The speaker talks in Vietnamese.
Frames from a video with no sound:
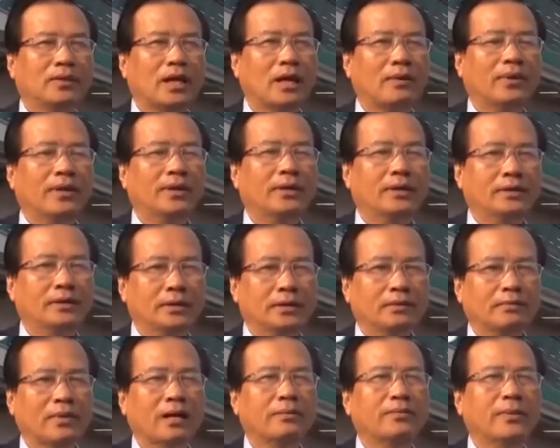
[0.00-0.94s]
Chúng ta phải giữ
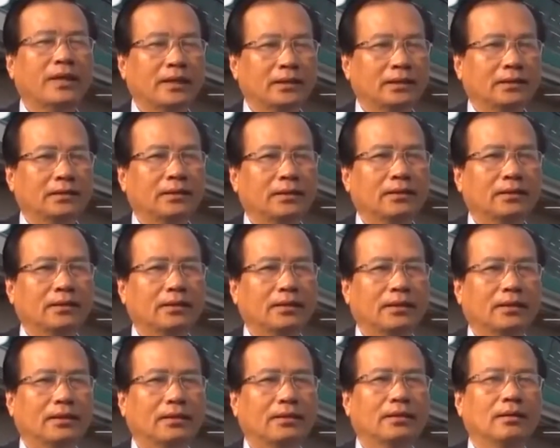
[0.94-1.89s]
được bãi biển,
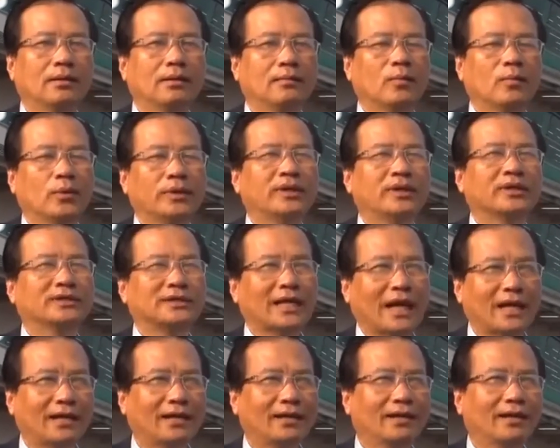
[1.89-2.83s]
môi trường
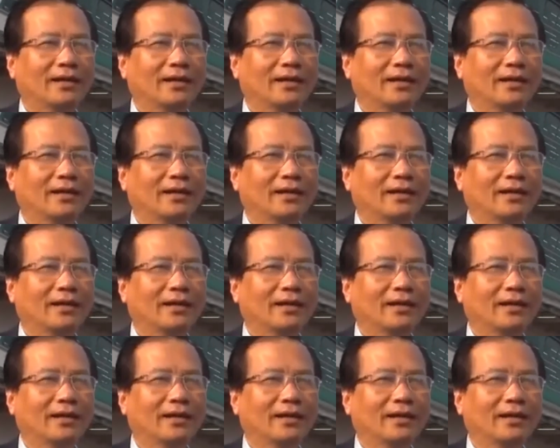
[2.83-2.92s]
sạch.